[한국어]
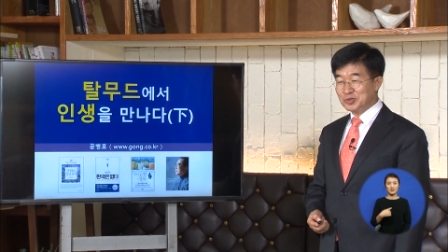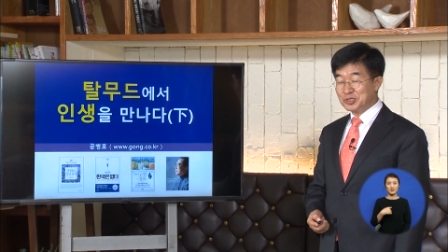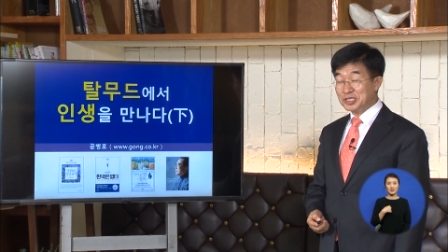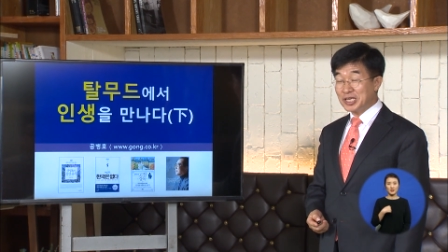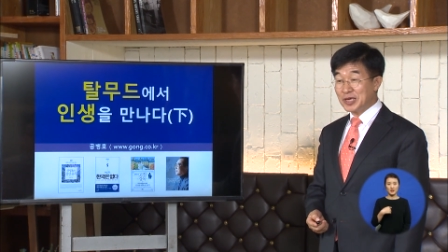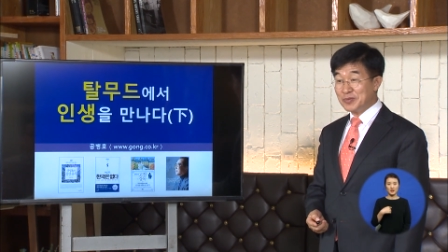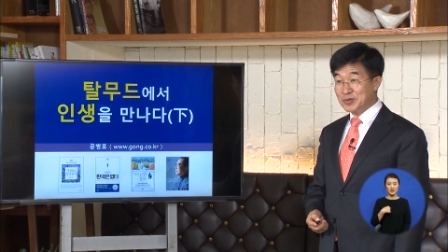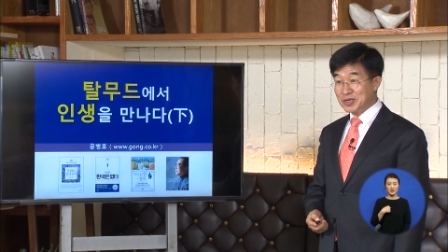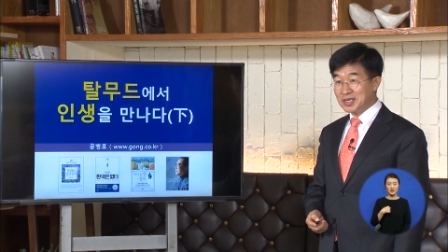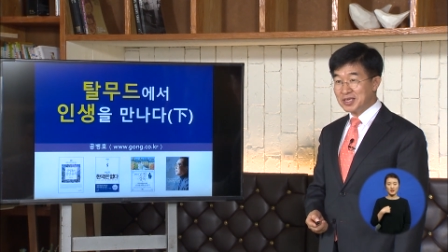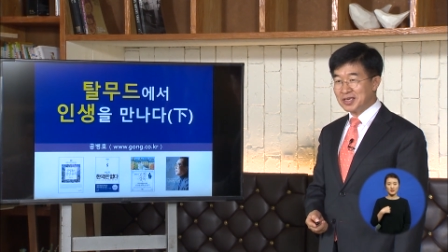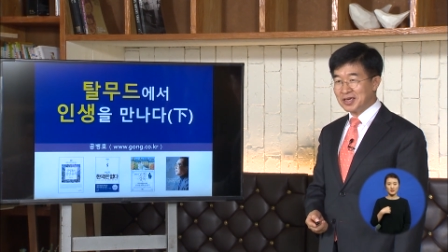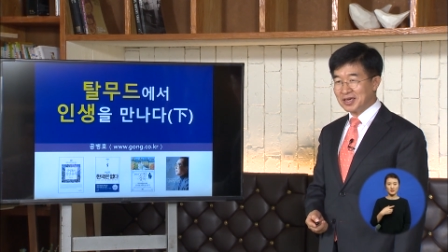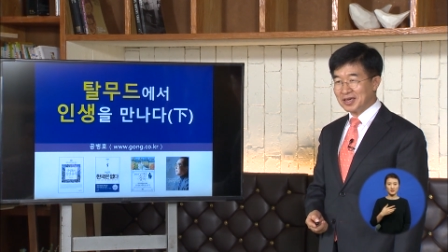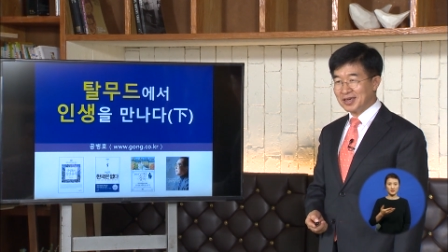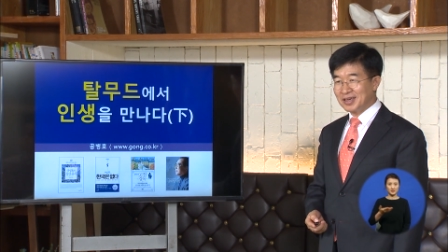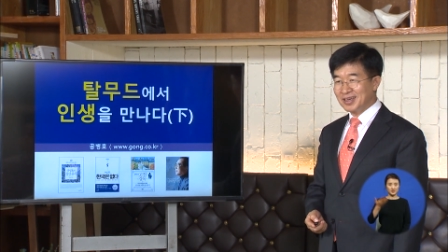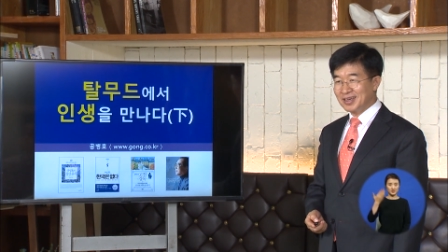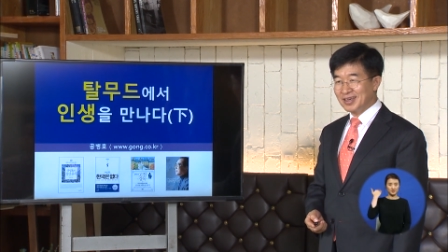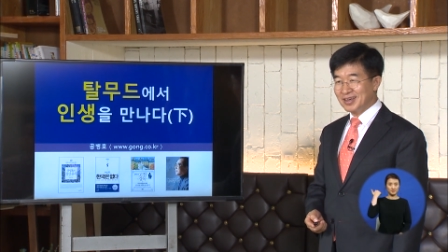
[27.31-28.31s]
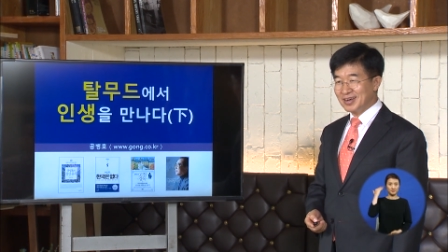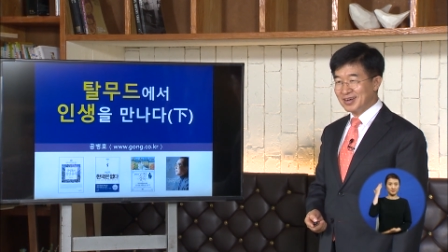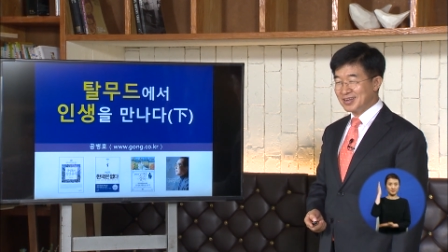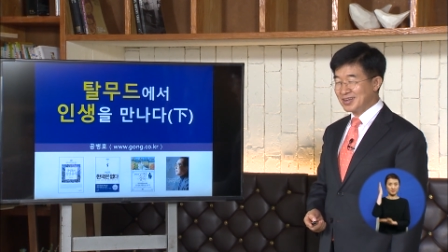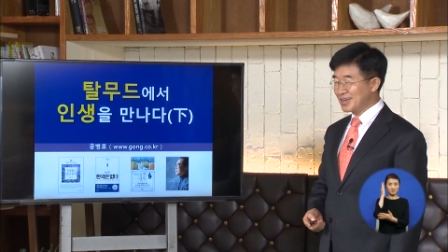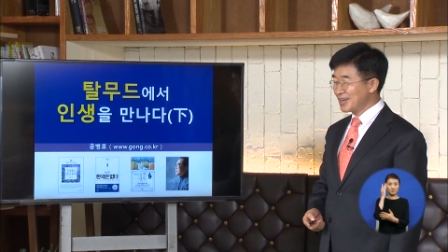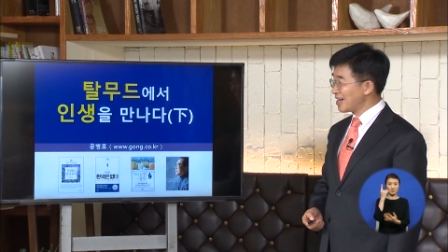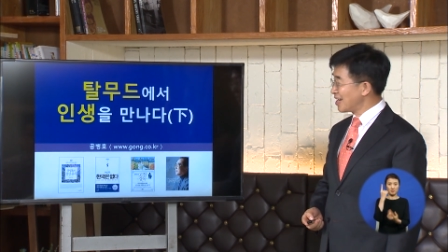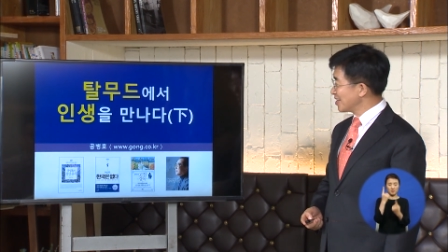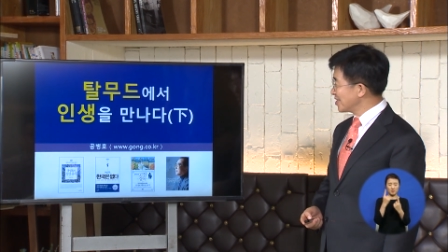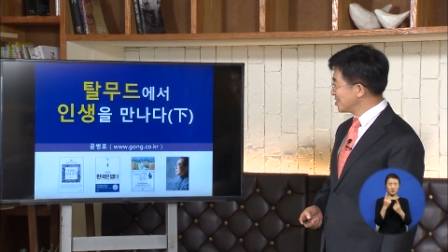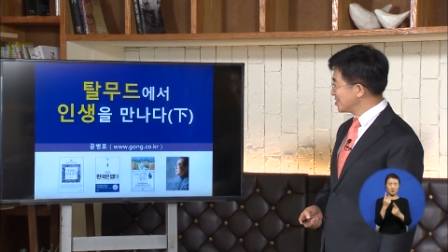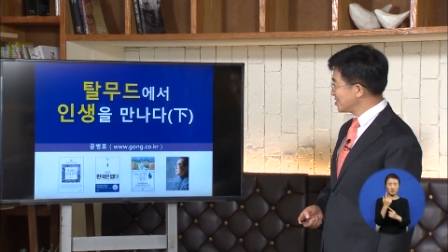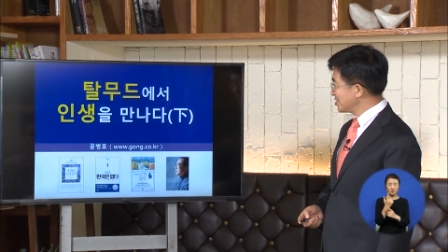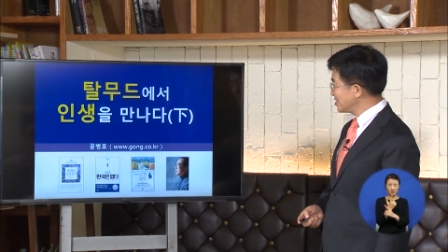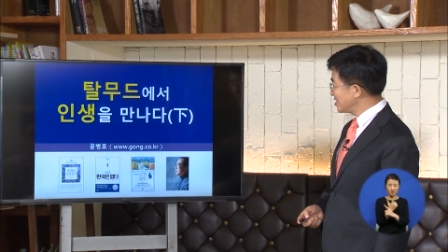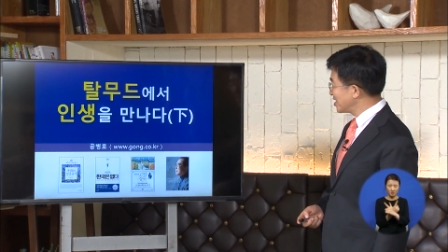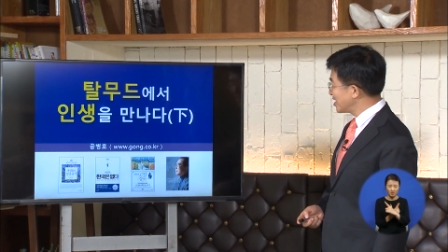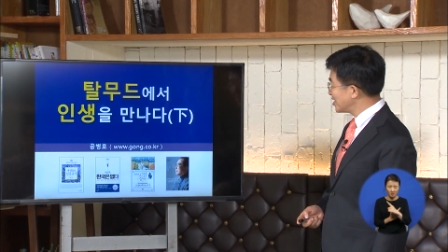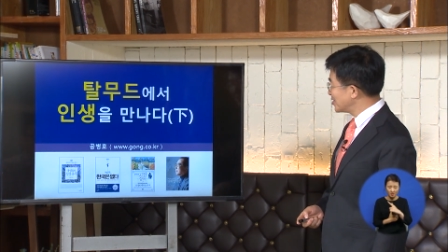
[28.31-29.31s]
재미있게 강의를
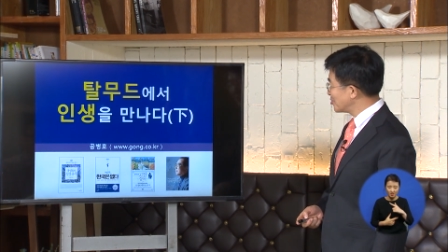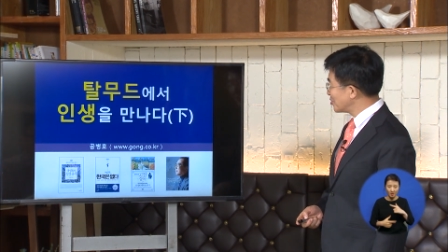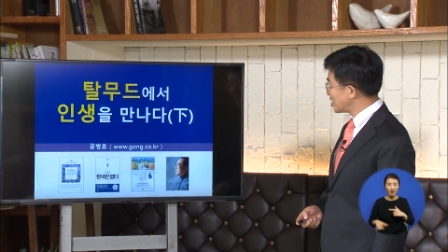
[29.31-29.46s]
진행하도록